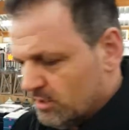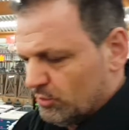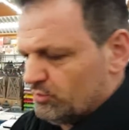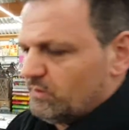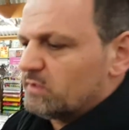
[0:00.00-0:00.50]

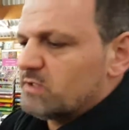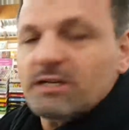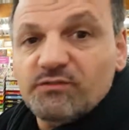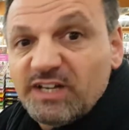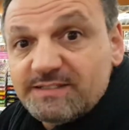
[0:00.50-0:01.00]
Und wie gesagt,
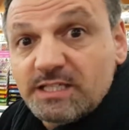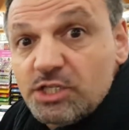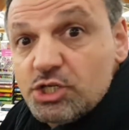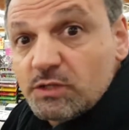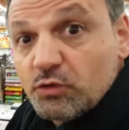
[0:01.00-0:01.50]

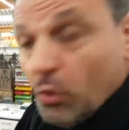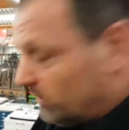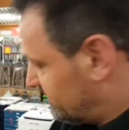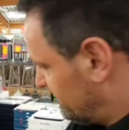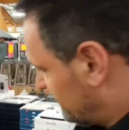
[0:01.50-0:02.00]
wasserdichtes
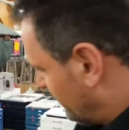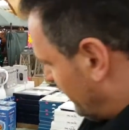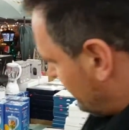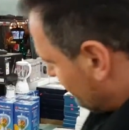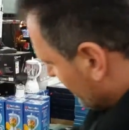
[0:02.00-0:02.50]
Gehäuse ist
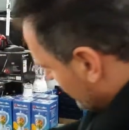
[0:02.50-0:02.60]
dabei.